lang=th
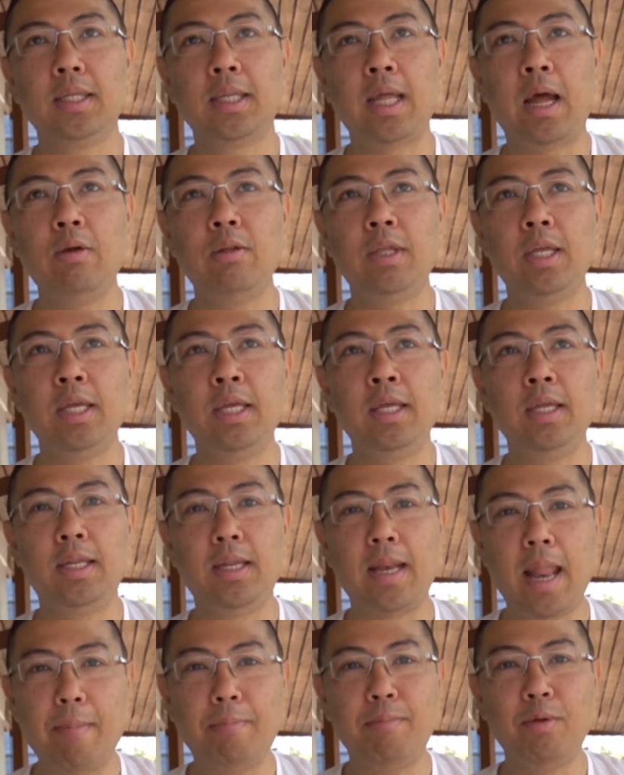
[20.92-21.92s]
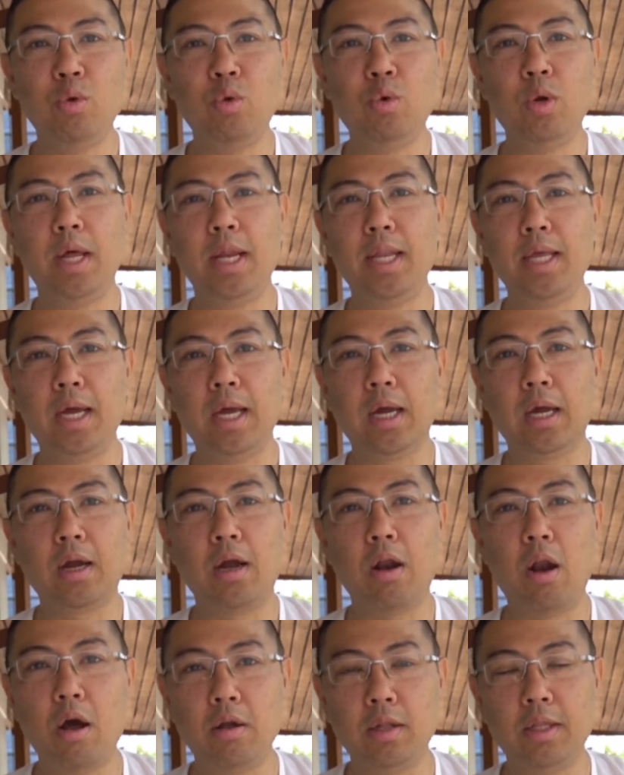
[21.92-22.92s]
เท่าที่นับดูแล้วเนี่ย
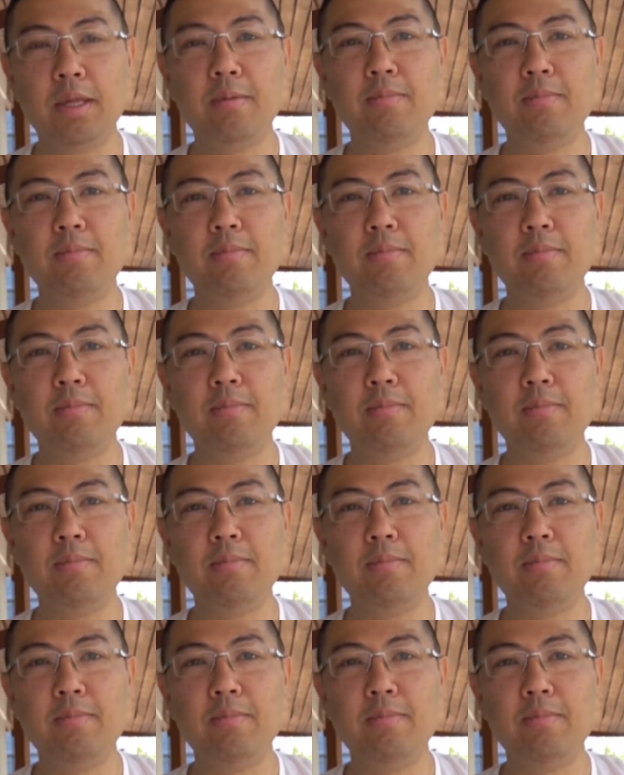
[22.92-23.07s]
กล้อง